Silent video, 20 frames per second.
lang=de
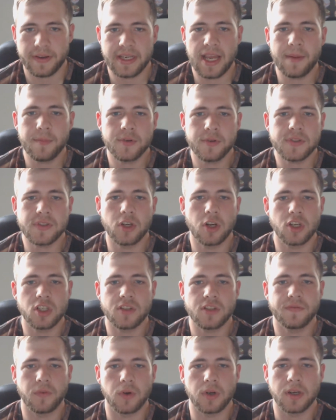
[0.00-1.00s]
Abos
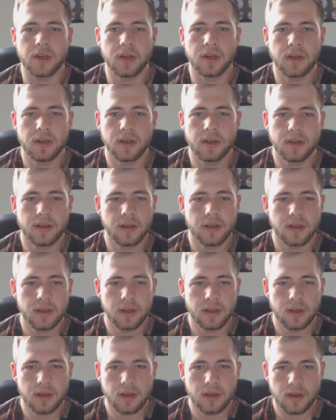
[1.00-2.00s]
gelöscht wurden.
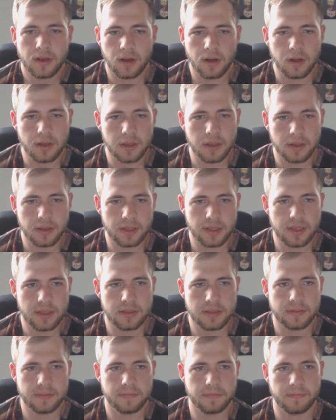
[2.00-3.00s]
Und
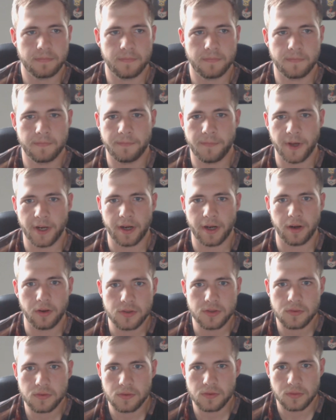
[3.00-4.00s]
ich war dann auch
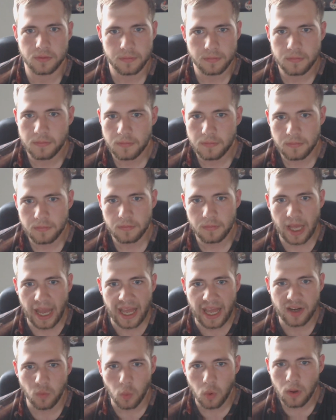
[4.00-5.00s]
so, so,
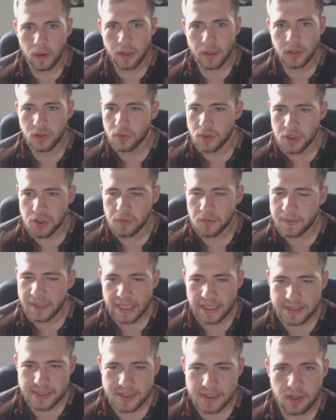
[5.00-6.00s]
hallo, YouTube
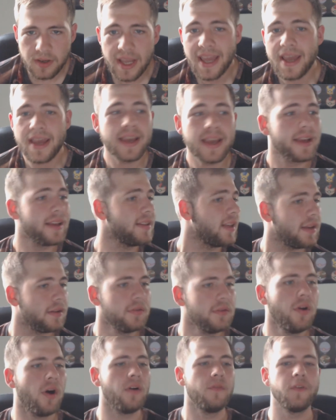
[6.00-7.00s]
geht's noch?
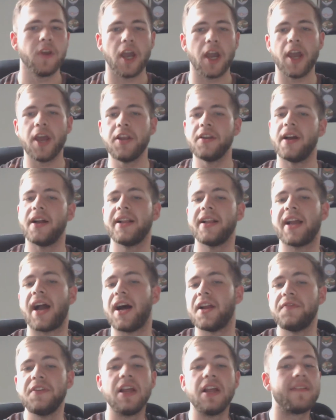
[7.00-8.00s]
Ja, wir ändern
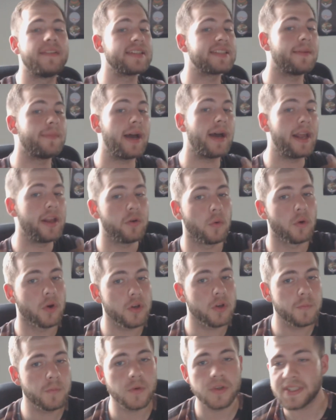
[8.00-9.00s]
gerade wieder was am
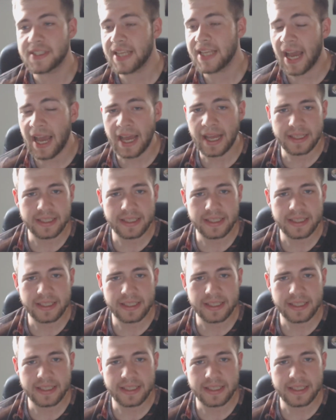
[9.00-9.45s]
Algorithmus. Ja,